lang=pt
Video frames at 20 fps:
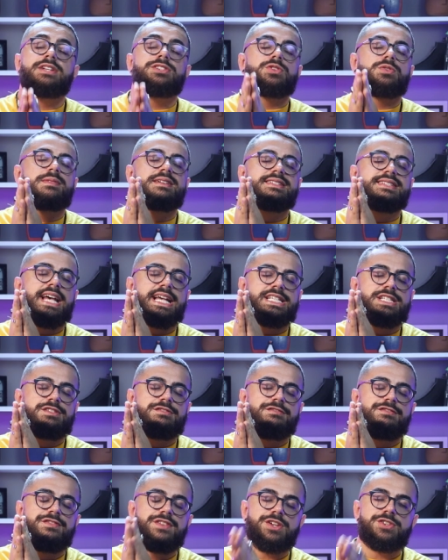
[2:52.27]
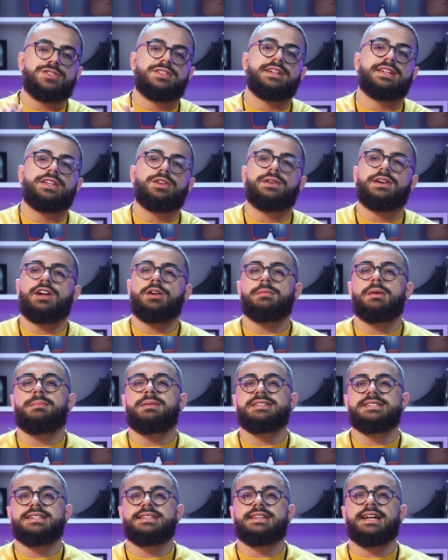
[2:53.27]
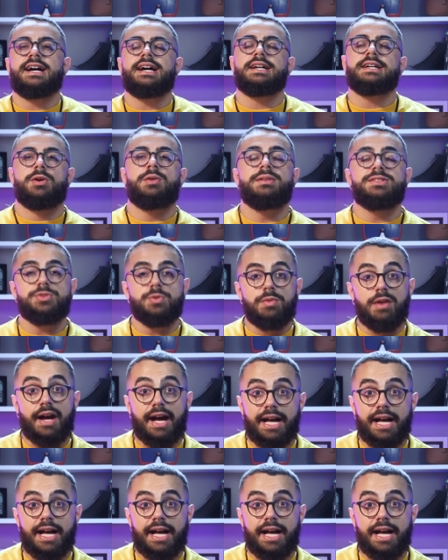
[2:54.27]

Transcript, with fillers: Antes de começar esse vídeo daqui, eu quero me apresentar. Meu nome é Edson